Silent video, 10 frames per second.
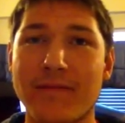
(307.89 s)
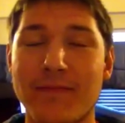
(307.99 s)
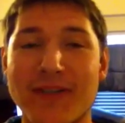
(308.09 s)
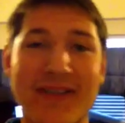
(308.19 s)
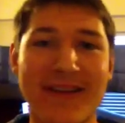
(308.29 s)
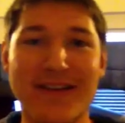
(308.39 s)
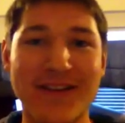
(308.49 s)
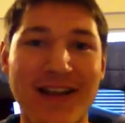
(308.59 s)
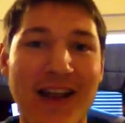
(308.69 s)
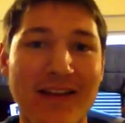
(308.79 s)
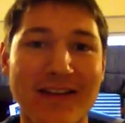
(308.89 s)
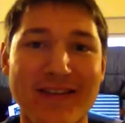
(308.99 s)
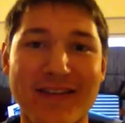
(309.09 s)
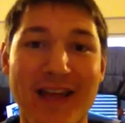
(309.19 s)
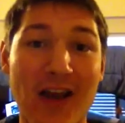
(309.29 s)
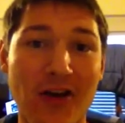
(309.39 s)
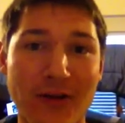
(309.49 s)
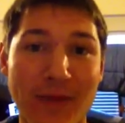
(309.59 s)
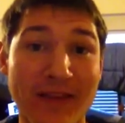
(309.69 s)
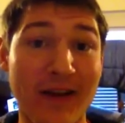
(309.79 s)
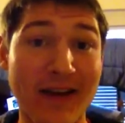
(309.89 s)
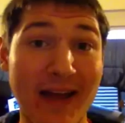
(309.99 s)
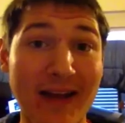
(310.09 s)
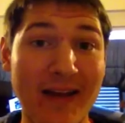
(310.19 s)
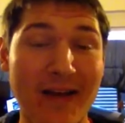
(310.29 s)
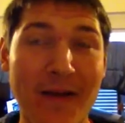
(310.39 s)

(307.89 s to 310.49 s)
parce que c'est sa langue maternelle.